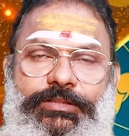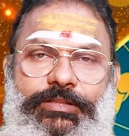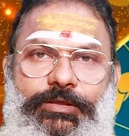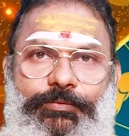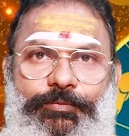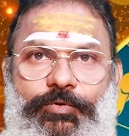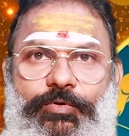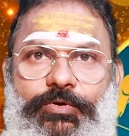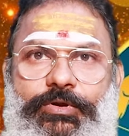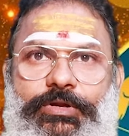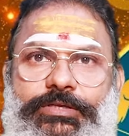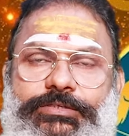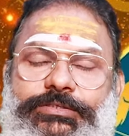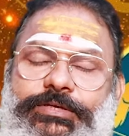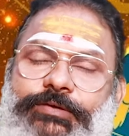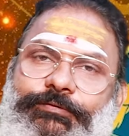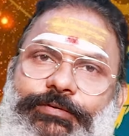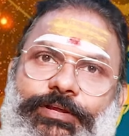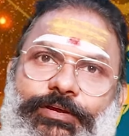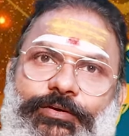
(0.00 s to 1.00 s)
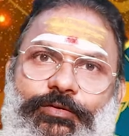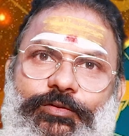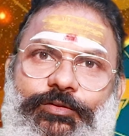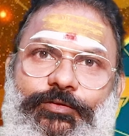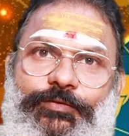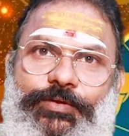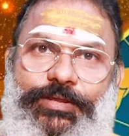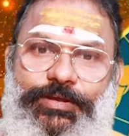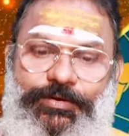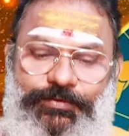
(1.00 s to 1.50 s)
తప్పకుండా
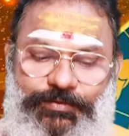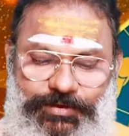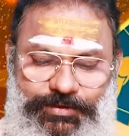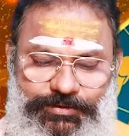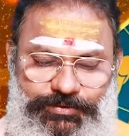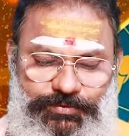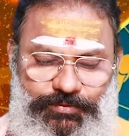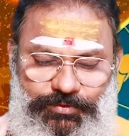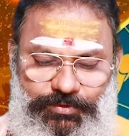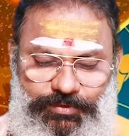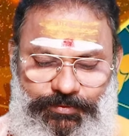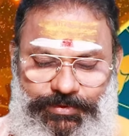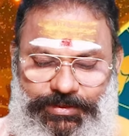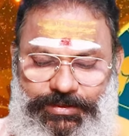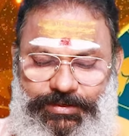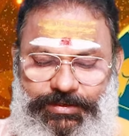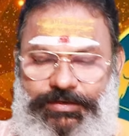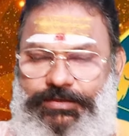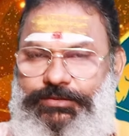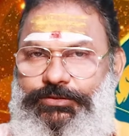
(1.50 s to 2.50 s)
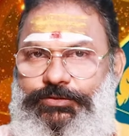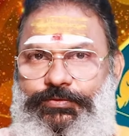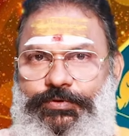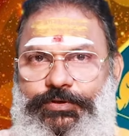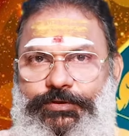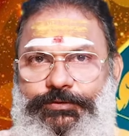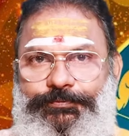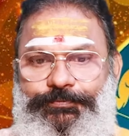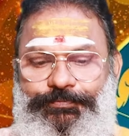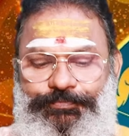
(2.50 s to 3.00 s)
సఫలీకృతం అయ్యే అవకాశం ఉంటుంది మకర రాశి
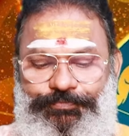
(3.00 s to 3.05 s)
వారు